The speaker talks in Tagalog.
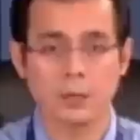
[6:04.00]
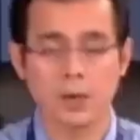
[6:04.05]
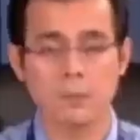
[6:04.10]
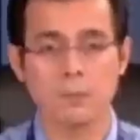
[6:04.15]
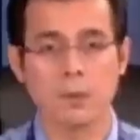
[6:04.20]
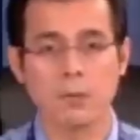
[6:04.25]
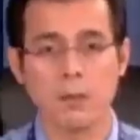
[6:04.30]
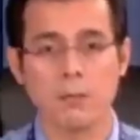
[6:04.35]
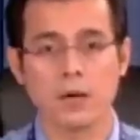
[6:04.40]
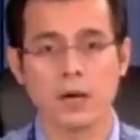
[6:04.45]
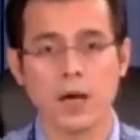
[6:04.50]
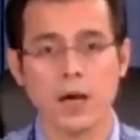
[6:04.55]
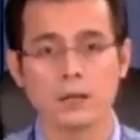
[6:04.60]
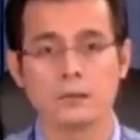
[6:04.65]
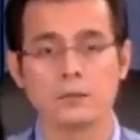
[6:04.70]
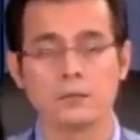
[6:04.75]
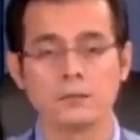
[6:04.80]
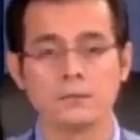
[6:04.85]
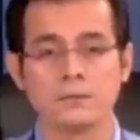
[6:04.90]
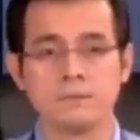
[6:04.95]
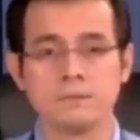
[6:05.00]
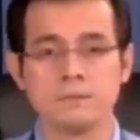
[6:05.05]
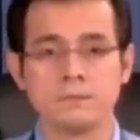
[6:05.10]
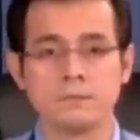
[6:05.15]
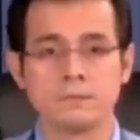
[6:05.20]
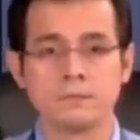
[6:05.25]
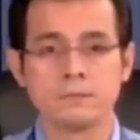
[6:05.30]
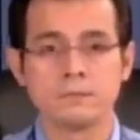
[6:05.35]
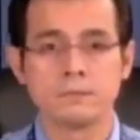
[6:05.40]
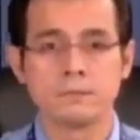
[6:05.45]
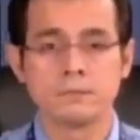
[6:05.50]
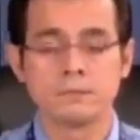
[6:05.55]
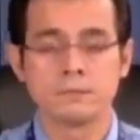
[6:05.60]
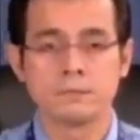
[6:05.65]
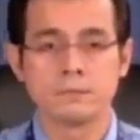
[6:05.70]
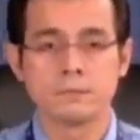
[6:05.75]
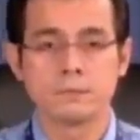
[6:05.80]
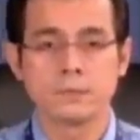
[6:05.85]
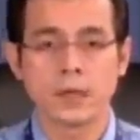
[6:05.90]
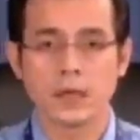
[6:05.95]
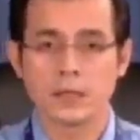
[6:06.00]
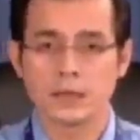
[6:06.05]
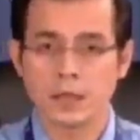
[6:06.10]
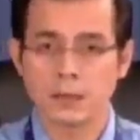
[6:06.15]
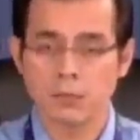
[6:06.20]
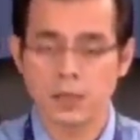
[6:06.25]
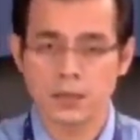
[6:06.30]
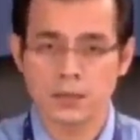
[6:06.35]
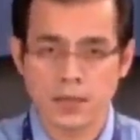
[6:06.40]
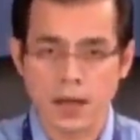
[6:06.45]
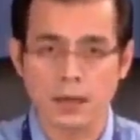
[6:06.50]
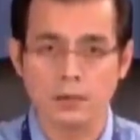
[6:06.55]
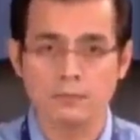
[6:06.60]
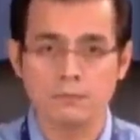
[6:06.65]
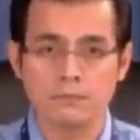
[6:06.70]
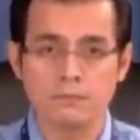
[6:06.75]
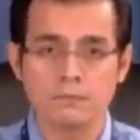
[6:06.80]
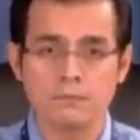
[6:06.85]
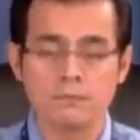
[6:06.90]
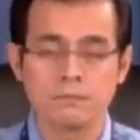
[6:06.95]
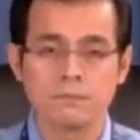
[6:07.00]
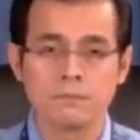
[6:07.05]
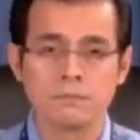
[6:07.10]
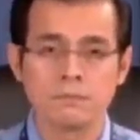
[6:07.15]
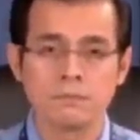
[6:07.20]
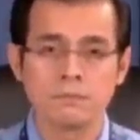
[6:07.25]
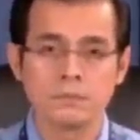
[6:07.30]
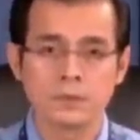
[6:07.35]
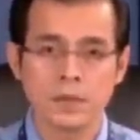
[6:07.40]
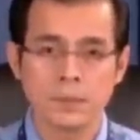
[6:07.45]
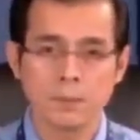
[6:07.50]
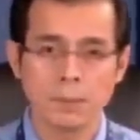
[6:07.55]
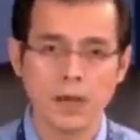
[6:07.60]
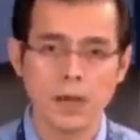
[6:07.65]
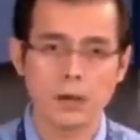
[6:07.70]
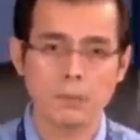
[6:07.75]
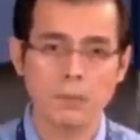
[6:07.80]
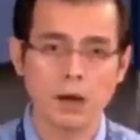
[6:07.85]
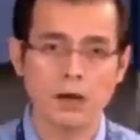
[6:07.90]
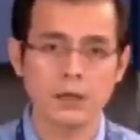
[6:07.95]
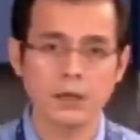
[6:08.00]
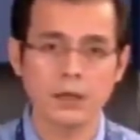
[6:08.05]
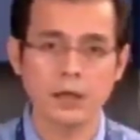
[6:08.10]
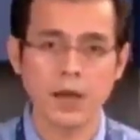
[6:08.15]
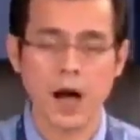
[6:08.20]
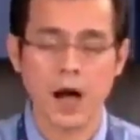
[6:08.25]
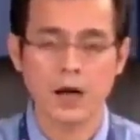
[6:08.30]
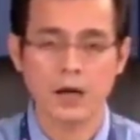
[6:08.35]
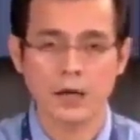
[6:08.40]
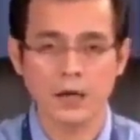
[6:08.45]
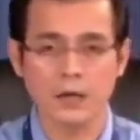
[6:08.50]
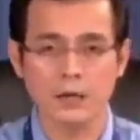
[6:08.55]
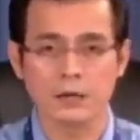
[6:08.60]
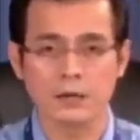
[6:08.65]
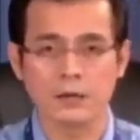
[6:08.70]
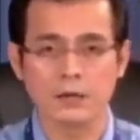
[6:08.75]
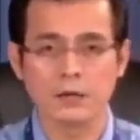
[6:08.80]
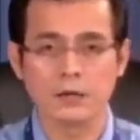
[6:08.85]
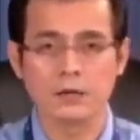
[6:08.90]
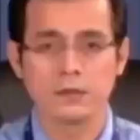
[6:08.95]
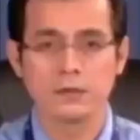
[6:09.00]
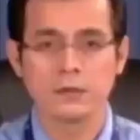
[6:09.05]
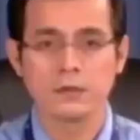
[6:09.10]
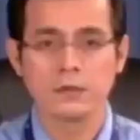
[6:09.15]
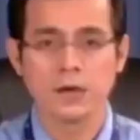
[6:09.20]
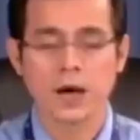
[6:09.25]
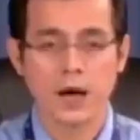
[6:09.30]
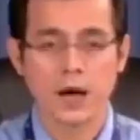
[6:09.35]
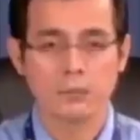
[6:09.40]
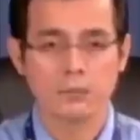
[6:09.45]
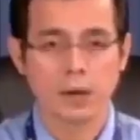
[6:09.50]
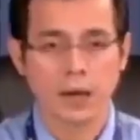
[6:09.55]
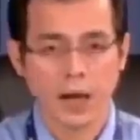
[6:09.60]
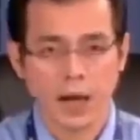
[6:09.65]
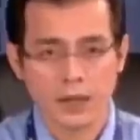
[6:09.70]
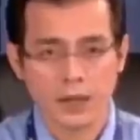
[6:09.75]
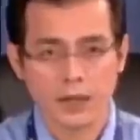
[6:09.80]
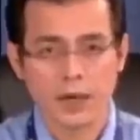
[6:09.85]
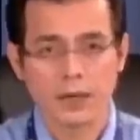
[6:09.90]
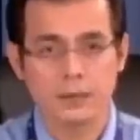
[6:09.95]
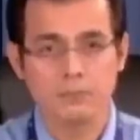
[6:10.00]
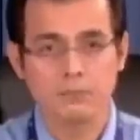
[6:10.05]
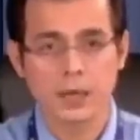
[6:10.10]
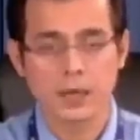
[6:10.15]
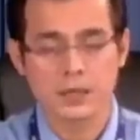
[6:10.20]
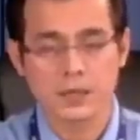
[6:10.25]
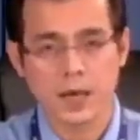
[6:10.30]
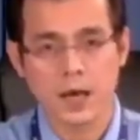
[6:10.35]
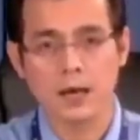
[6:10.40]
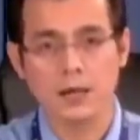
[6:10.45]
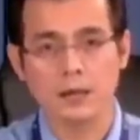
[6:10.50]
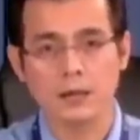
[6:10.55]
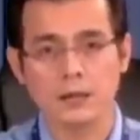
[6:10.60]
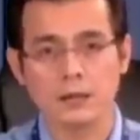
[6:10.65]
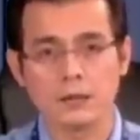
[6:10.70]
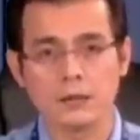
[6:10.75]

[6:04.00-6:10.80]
na namang pamamaraan ng isang bansa na para bang inaangkin ang malayang bansa